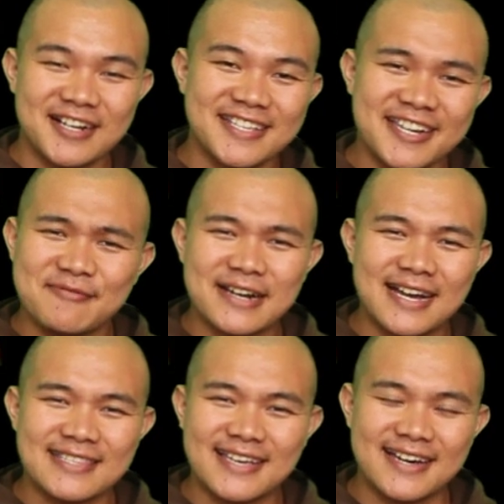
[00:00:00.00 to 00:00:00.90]
Orang sering
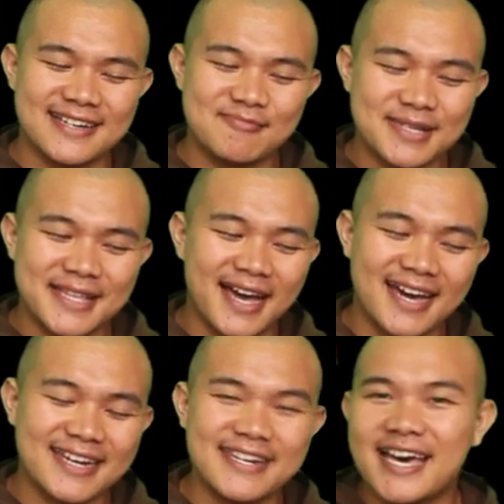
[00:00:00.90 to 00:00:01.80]
berkata
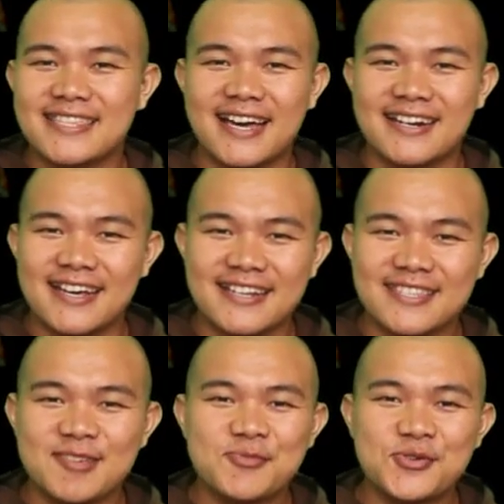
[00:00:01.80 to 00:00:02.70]
matahari datang
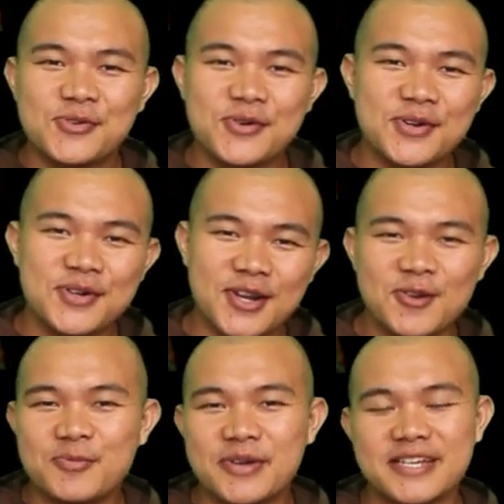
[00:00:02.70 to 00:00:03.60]
dari timur
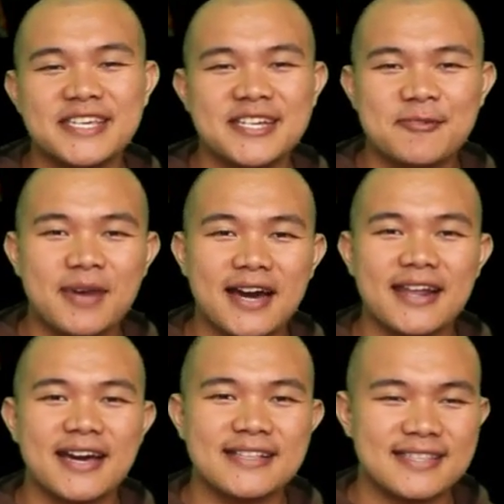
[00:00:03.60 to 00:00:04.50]
lalu pergi ke
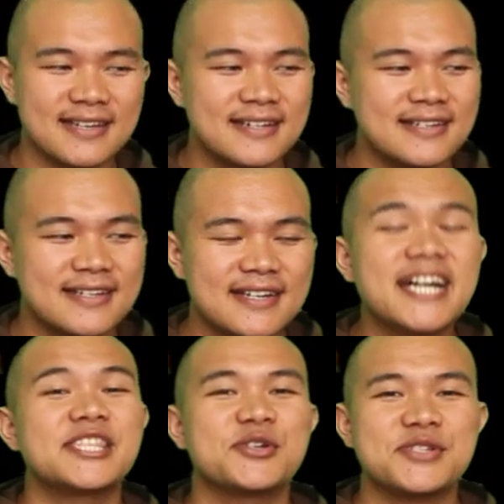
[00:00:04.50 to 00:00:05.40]
barat
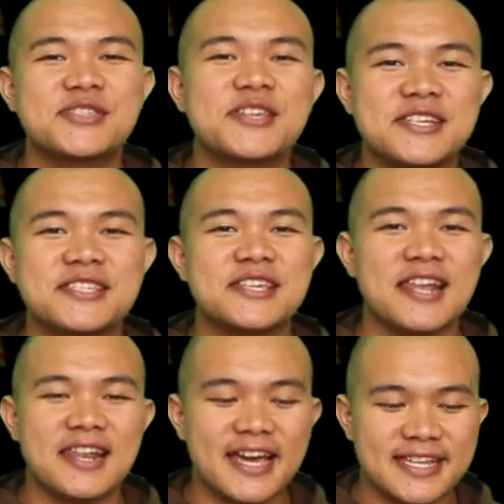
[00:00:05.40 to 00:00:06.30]
atau
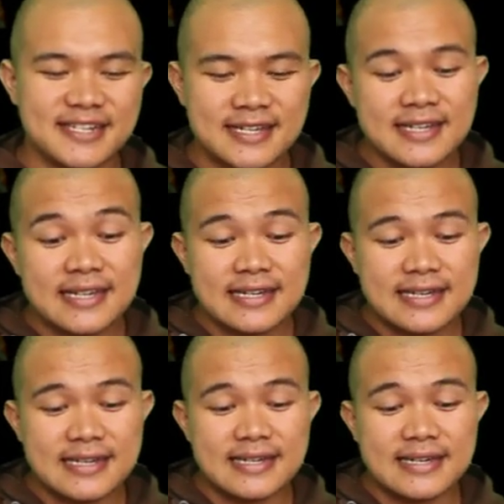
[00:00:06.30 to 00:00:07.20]
istilah lain
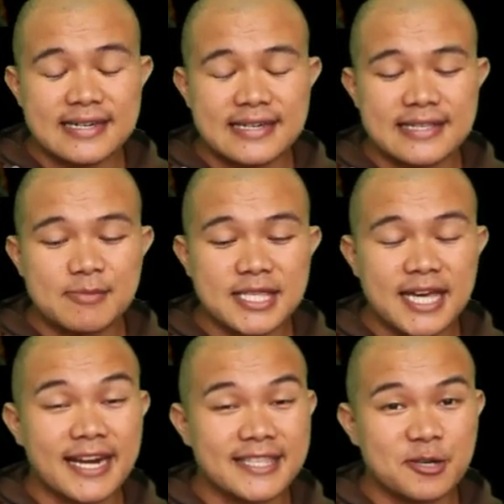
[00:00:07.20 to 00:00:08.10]
eh,
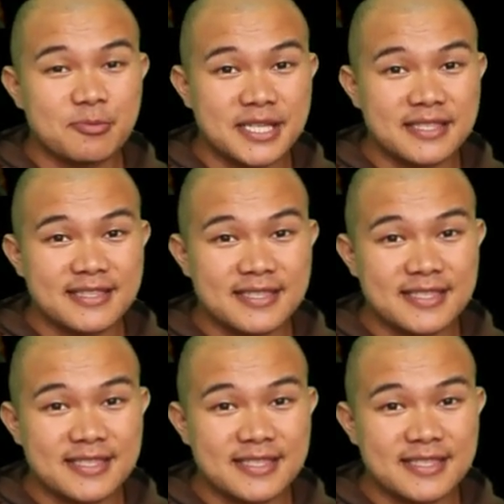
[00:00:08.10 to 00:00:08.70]
matahari terbit